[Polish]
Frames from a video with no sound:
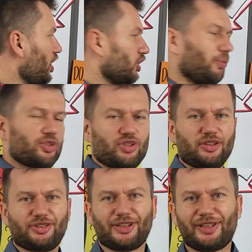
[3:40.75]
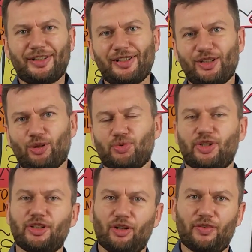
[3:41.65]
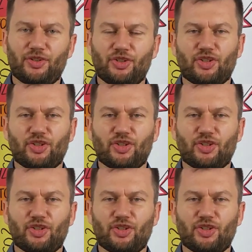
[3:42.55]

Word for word: to masz szansę dobrze je dowieść.